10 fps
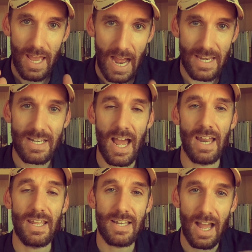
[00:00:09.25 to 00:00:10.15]
อธิษฐาน
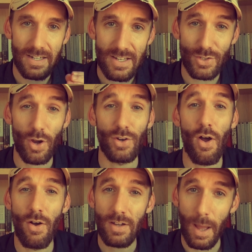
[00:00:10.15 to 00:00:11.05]
ในทางที่สอดค
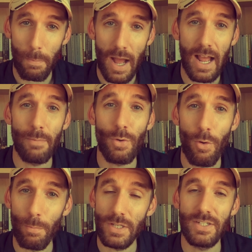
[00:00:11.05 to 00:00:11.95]
ล้องกับพระคำขอ
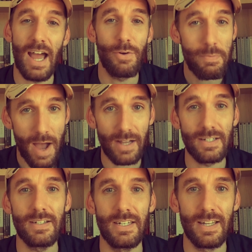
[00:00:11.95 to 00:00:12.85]
งพระเจ้าได้มาก
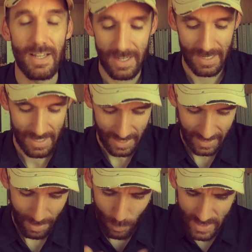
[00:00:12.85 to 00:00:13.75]
ขึ้น นะ
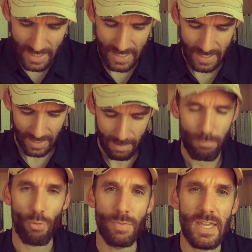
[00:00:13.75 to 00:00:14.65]
ครับวิธีนี้นะครับ
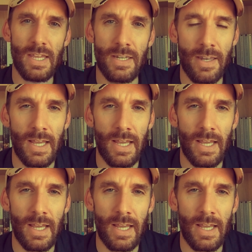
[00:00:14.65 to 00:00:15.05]
ผมได้ยิน